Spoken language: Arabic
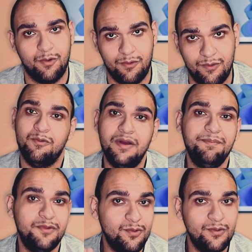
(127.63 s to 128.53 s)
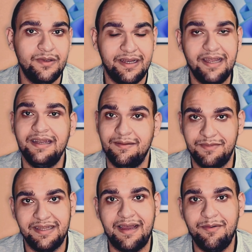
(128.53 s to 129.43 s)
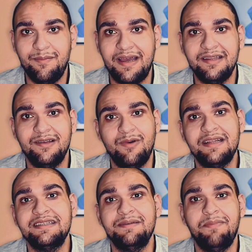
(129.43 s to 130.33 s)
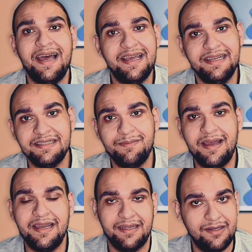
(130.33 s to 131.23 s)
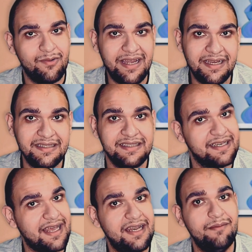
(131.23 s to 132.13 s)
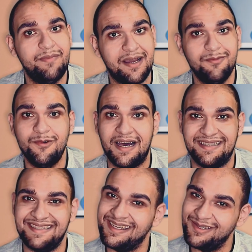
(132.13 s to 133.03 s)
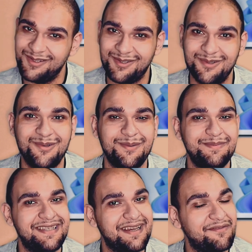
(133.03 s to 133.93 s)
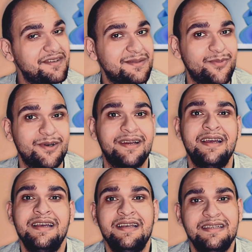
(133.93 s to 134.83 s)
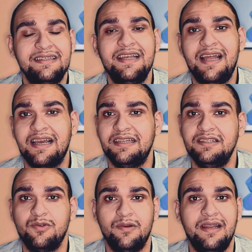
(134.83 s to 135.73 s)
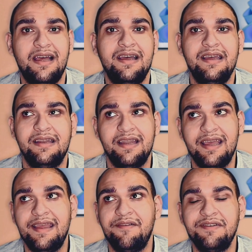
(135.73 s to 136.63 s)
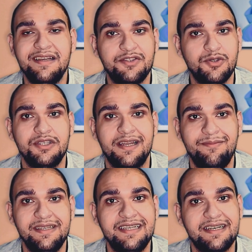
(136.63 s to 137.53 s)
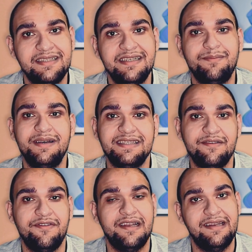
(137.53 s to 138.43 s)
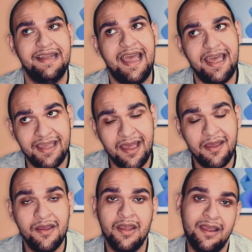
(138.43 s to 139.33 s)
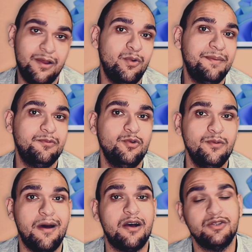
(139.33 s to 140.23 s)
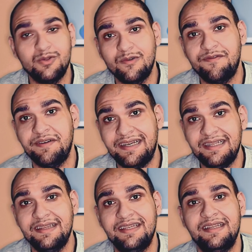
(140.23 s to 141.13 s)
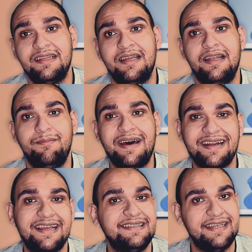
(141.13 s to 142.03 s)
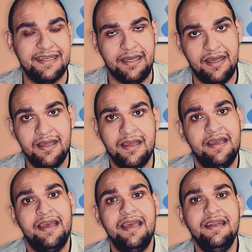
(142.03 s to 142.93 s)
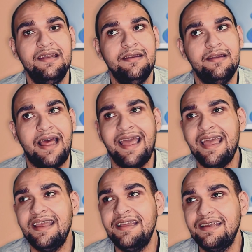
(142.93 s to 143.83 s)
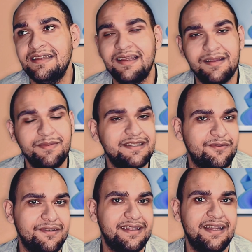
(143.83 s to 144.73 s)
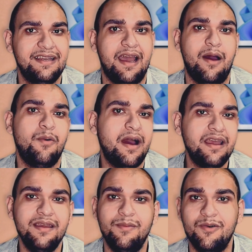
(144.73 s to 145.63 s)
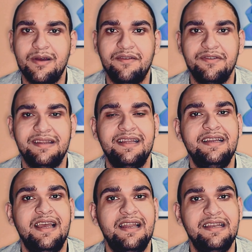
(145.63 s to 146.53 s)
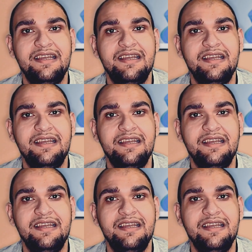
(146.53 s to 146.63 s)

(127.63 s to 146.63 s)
ده كله ويب 2 اللي احنا بنتعامل معاه دلوقتي بقى يسمح ان واحد يكلم مجموعه زي اليوتيوب زي فيسبوك زي الحاجات دي كلها ان هي فيها السوشيال ميديا كتير بس في النهايه الويب 2 محصور في حته المركزيه ان اي داتابيس في الدنيا او اي موقع في الدنيا